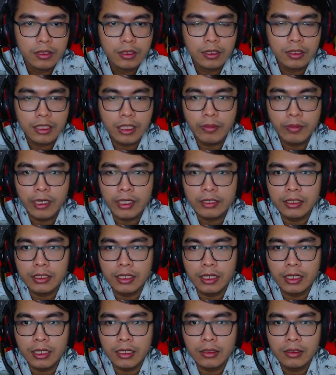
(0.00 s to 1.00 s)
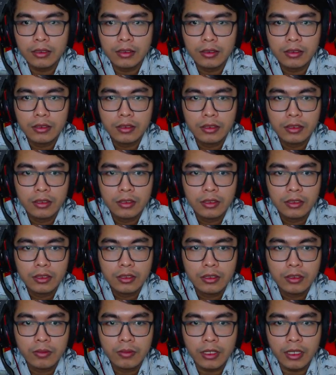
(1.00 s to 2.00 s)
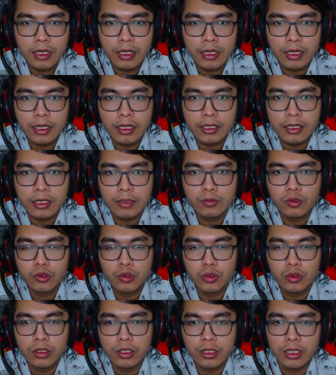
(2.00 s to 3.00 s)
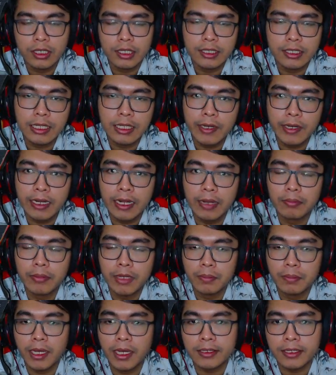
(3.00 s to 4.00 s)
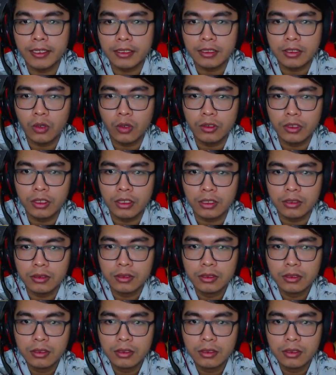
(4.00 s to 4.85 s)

Kita berhasil ya mengalahkan musuh nih dan kita mengambil market tonnya